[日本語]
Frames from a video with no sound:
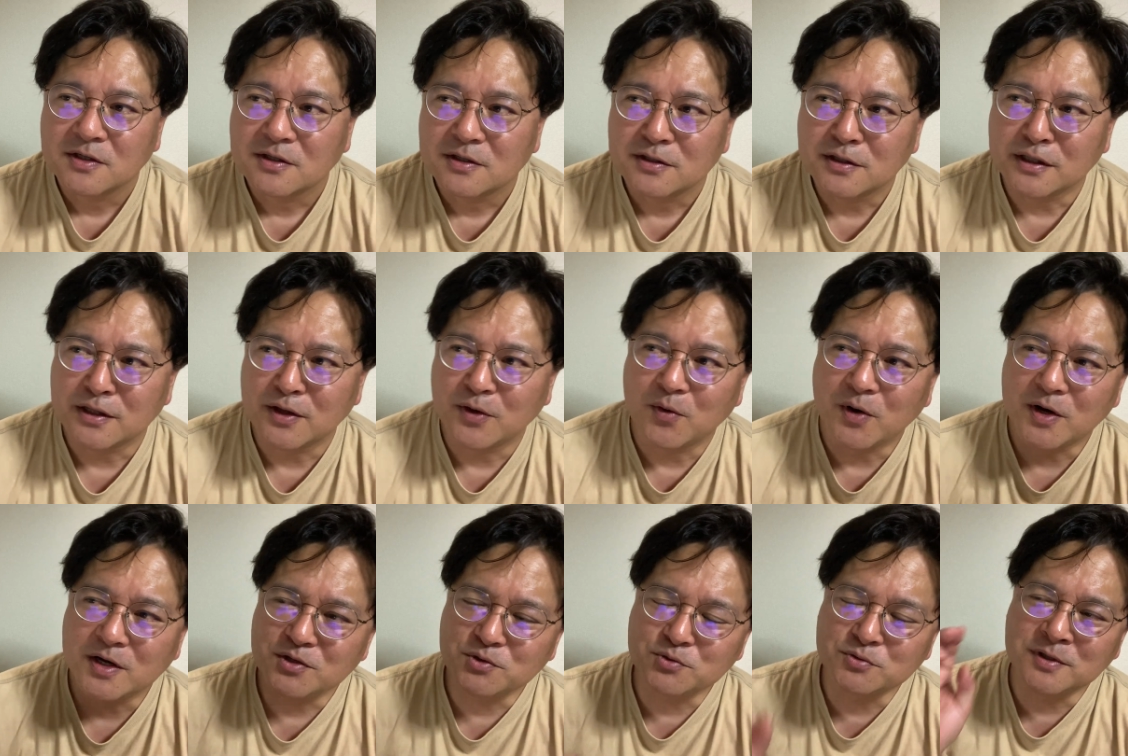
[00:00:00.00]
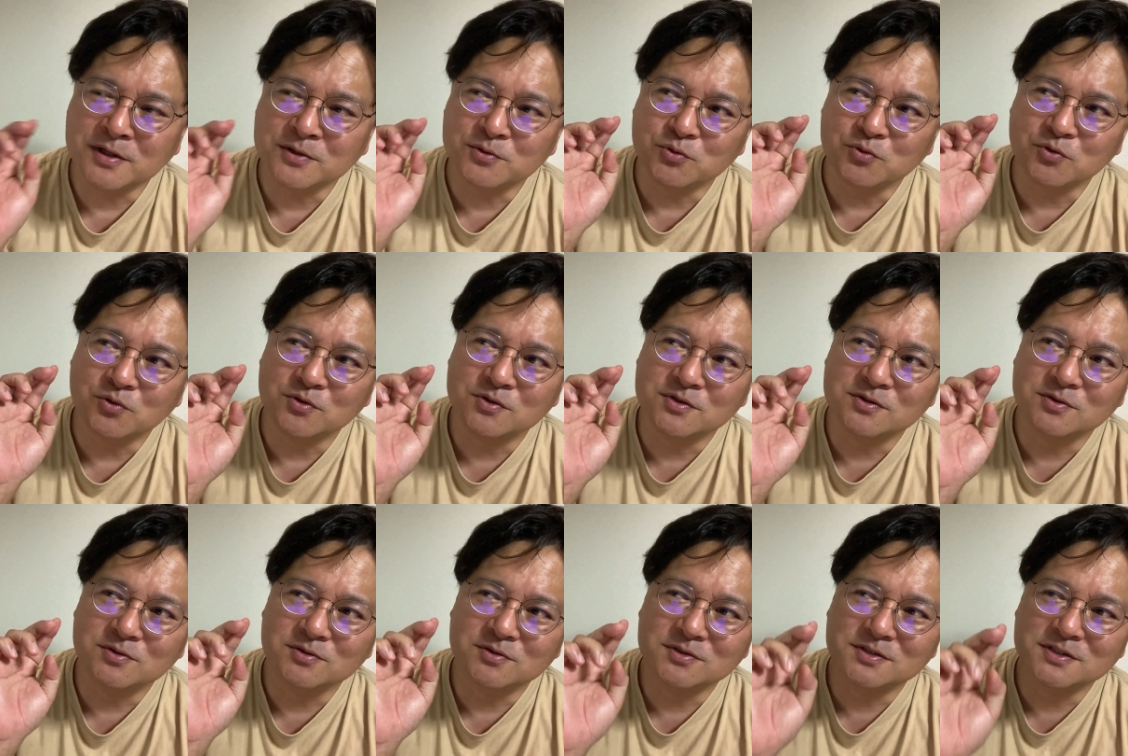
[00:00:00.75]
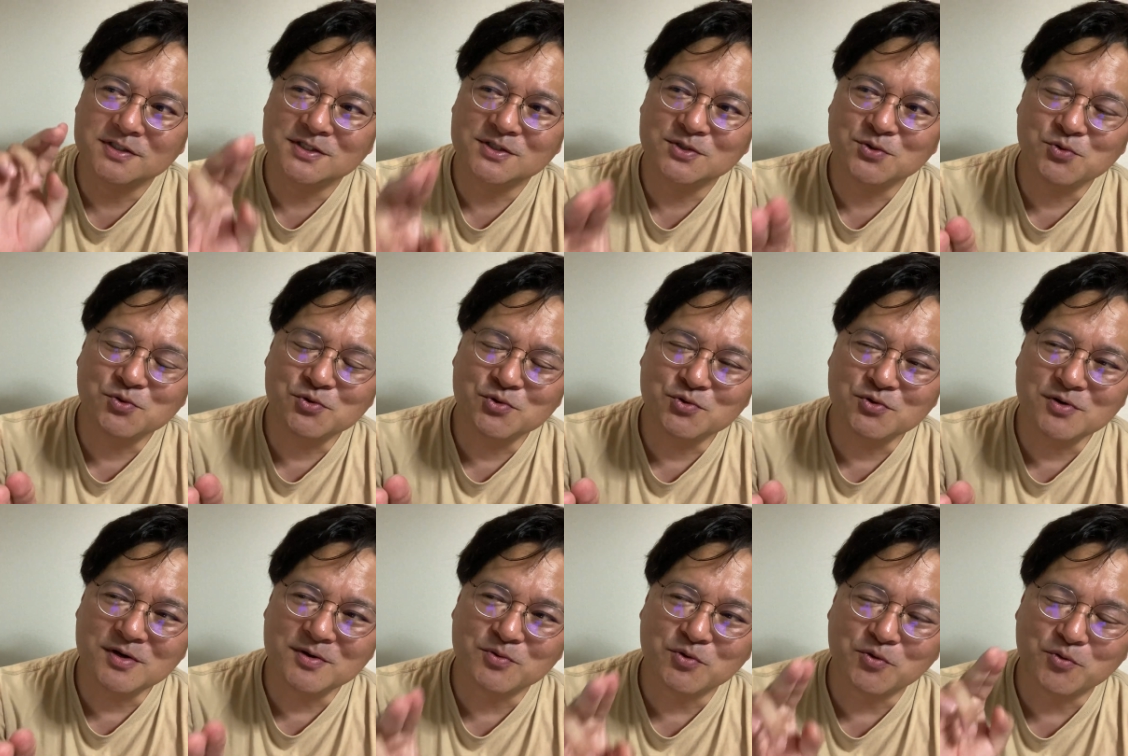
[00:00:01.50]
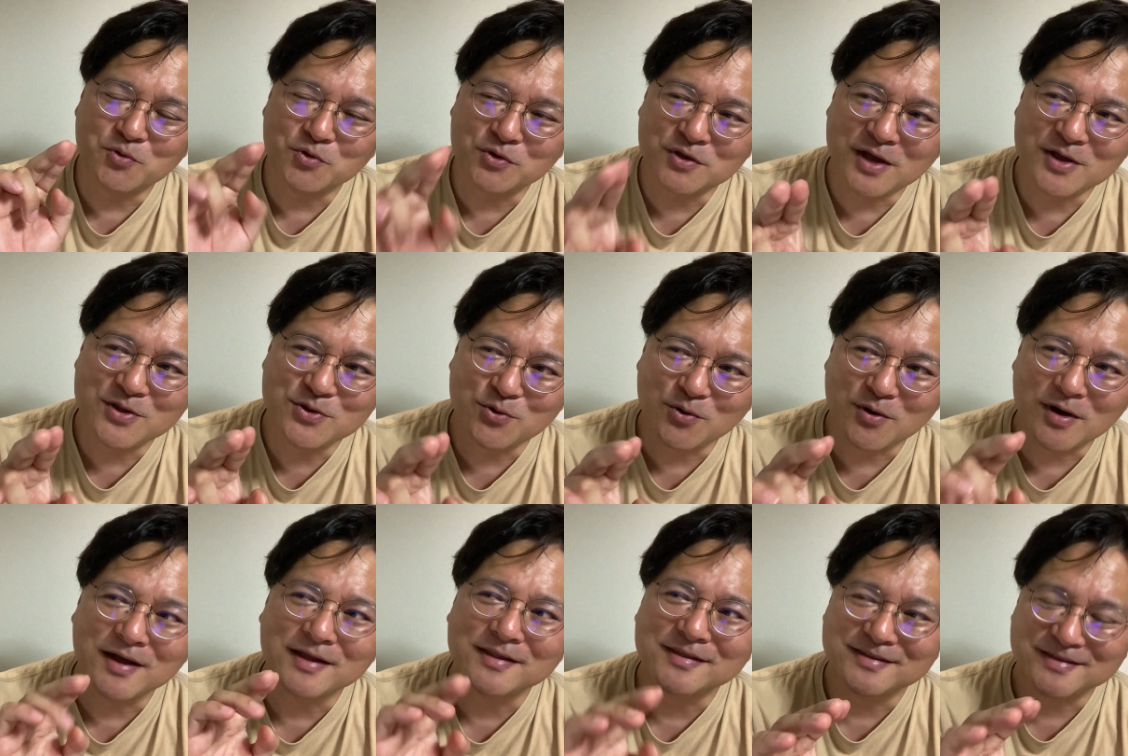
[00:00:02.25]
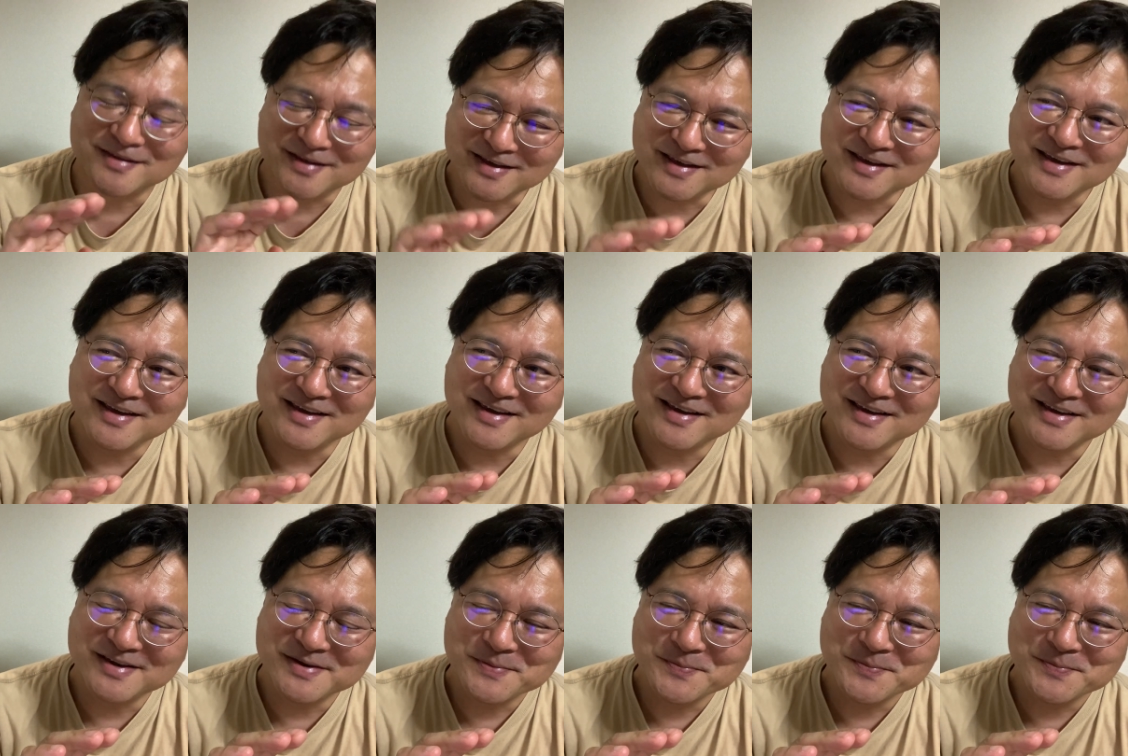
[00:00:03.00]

でね、割とね、あの、自動ドアのボタンとかあって、